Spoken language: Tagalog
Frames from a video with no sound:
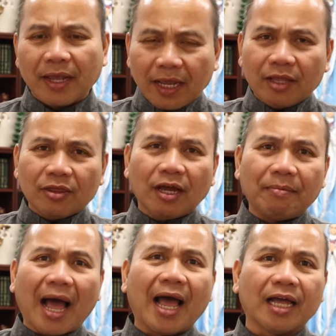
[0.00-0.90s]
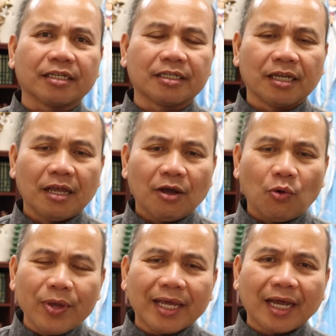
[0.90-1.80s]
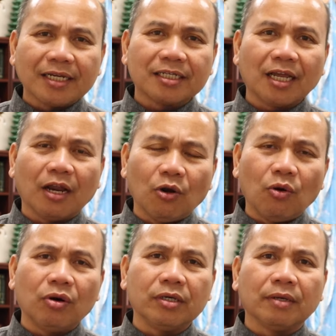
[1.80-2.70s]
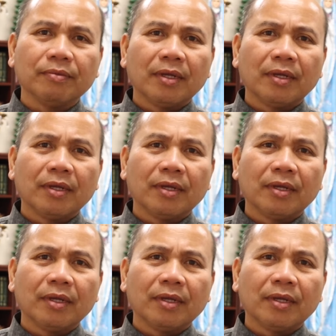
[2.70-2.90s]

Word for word: in the Mass, we can say, Lord,